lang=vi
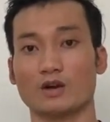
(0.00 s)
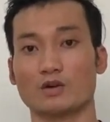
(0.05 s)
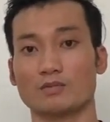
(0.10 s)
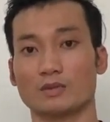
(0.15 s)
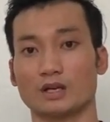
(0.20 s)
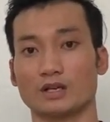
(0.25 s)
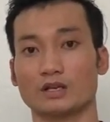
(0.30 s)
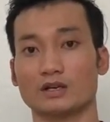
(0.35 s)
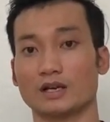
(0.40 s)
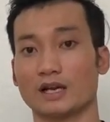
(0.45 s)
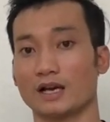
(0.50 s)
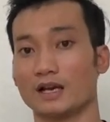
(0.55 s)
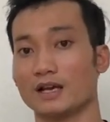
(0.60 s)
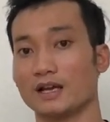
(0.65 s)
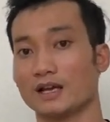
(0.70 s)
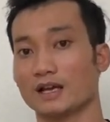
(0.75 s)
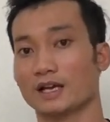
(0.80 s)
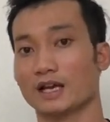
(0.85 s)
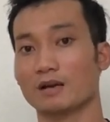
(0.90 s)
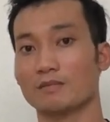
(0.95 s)
của mình như là
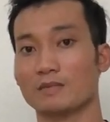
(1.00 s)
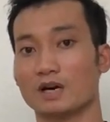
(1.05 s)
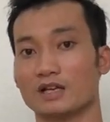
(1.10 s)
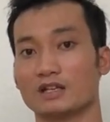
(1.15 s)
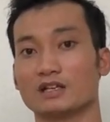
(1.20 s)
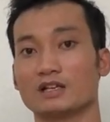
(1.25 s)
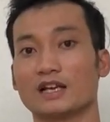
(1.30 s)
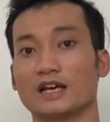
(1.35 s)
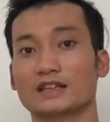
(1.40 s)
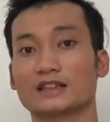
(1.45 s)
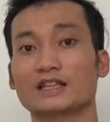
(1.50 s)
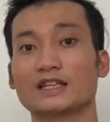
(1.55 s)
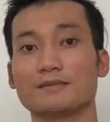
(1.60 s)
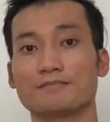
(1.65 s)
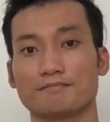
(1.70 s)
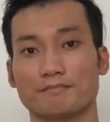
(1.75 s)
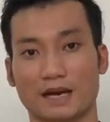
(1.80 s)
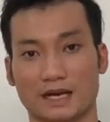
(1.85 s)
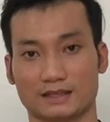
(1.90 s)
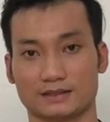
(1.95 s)
các bệnh như là
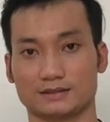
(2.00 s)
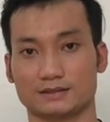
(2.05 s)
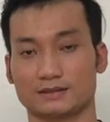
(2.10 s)
tim mạch